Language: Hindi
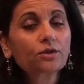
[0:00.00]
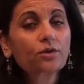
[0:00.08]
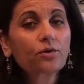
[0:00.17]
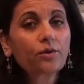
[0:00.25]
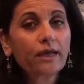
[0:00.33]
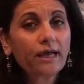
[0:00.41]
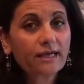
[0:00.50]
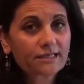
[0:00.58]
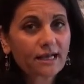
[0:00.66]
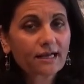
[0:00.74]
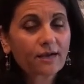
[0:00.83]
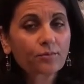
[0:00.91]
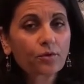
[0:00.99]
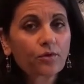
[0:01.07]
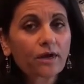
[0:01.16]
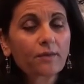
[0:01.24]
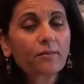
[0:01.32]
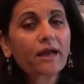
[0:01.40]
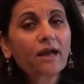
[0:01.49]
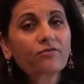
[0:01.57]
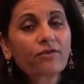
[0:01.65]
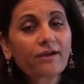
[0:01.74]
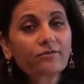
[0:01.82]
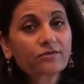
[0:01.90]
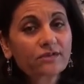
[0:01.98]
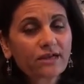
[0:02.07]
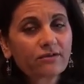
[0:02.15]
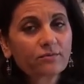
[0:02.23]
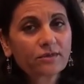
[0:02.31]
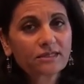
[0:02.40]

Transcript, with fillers: तो एक साल का प्रोग्राम है फाइव टू सेवन